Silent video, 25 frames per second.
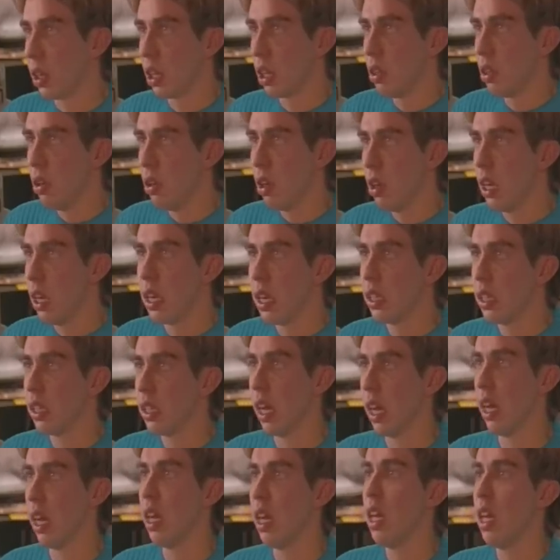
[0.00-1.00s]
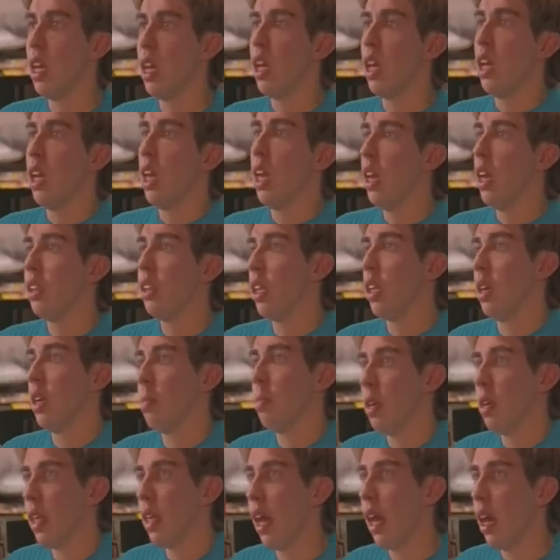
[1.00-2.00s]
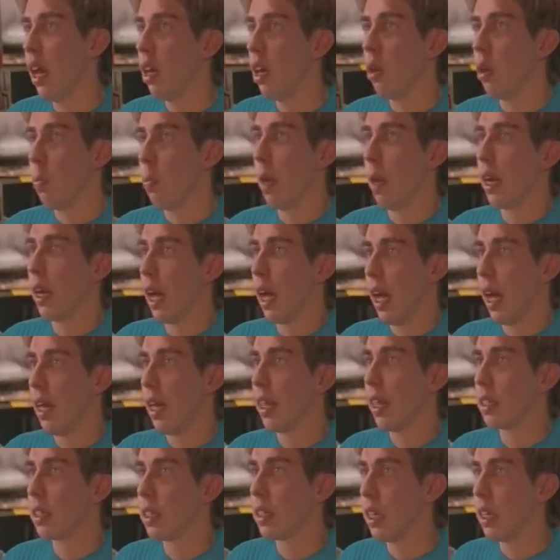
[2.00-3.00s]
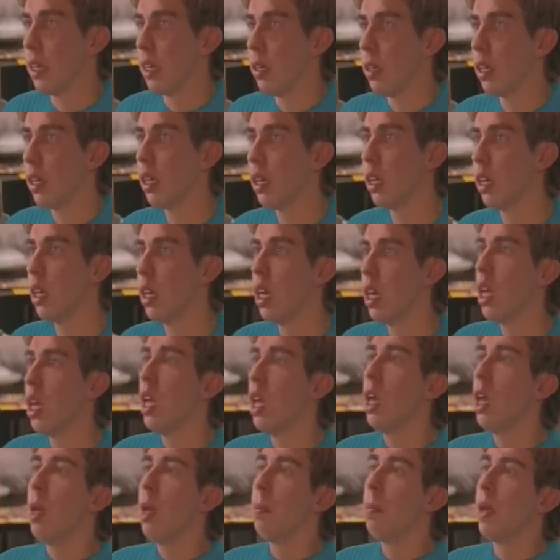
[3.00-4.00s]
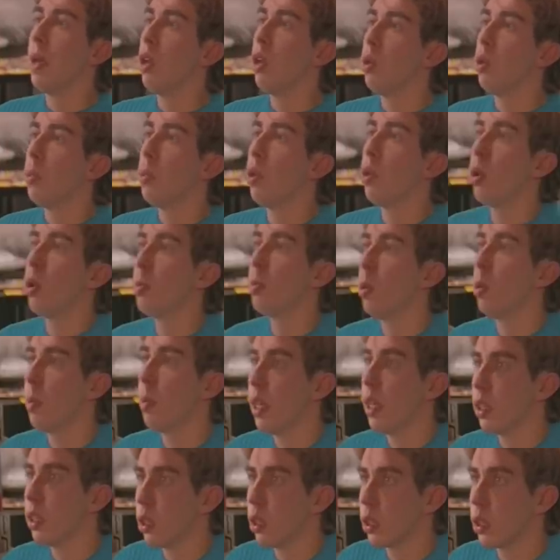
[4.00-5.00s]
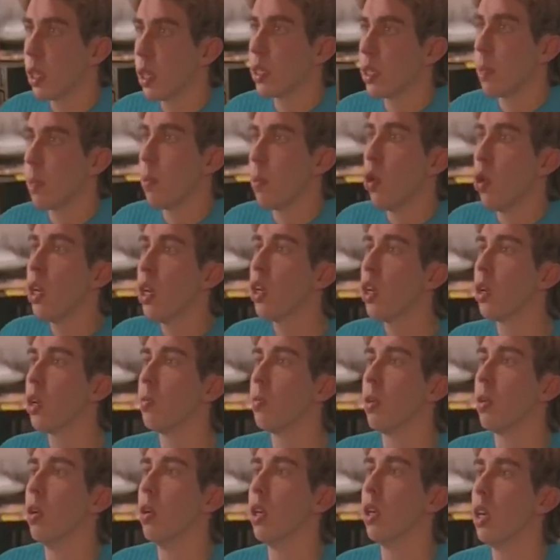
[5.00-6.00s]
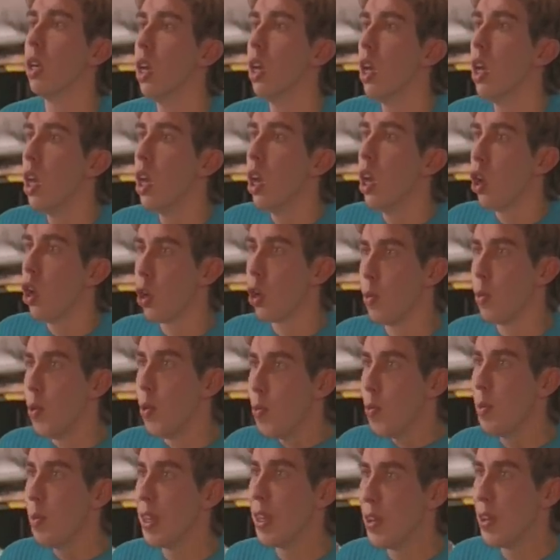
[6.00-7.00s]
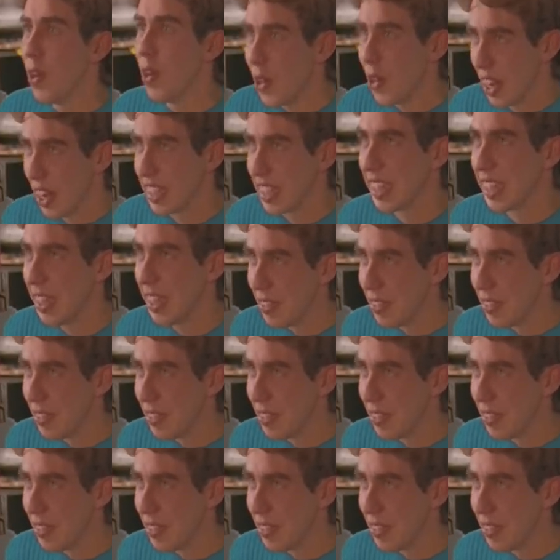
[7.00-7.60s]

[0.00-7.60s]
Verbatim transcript: non è bella perché non è bella, è molto timida e riservata. Però in certi momenti lei diventa molto... molto